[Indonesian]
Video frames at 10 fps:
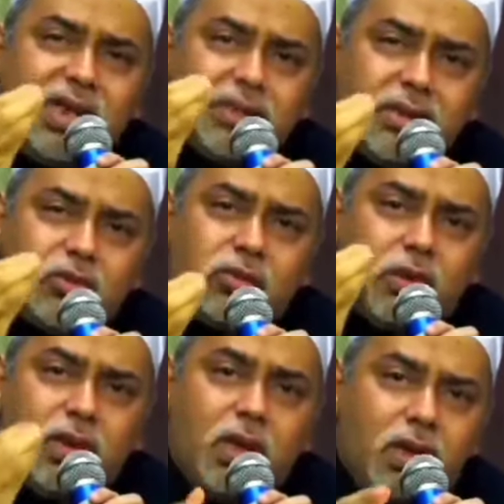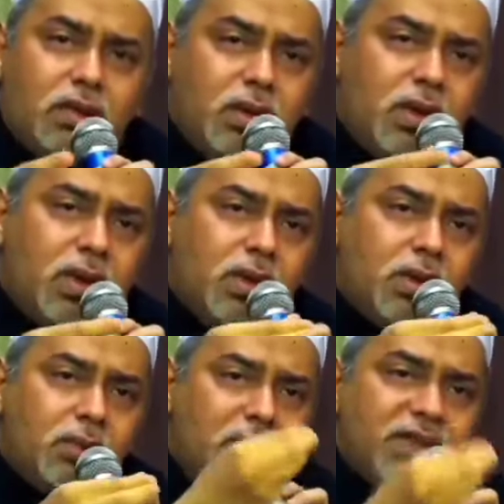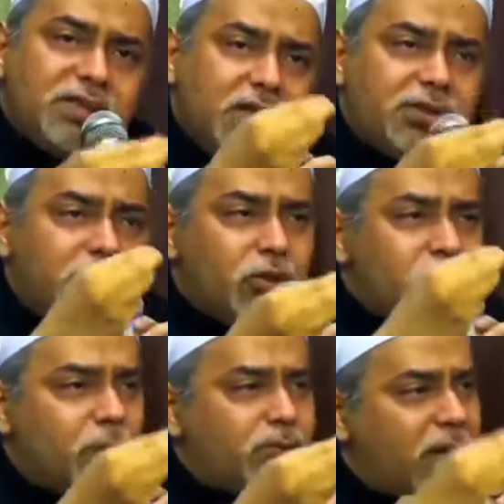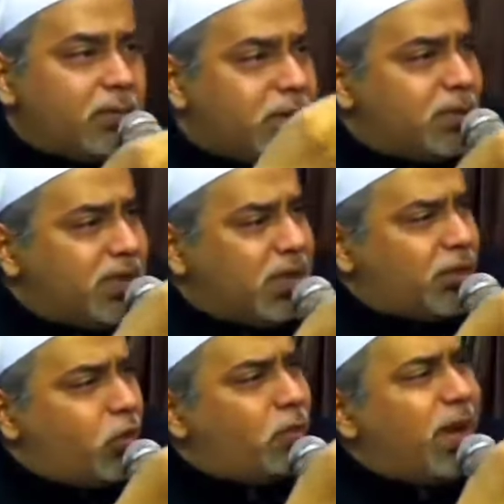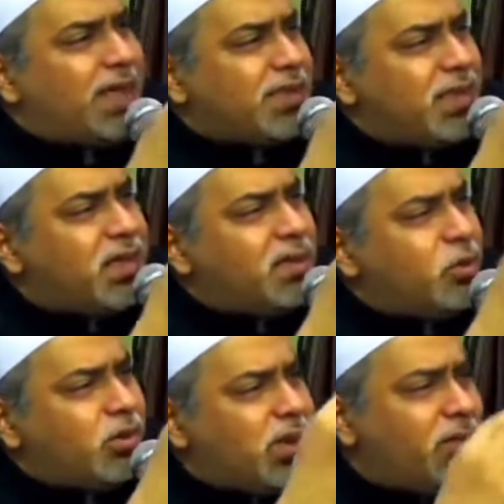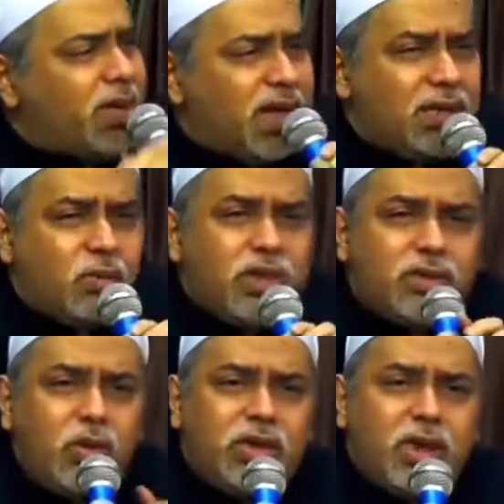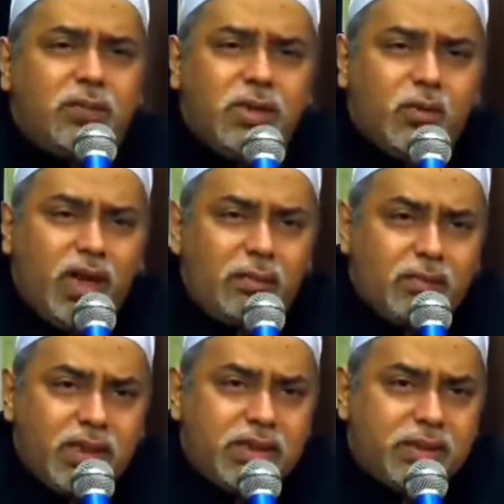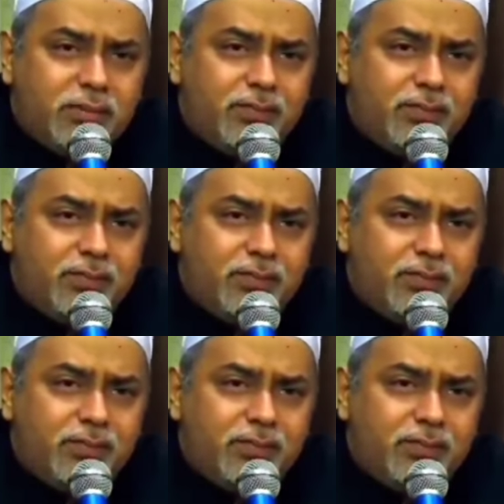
dengan Rasulullah mata tertutup tapi bisa terobati rindunya melihat wajhun Nabi Muhammad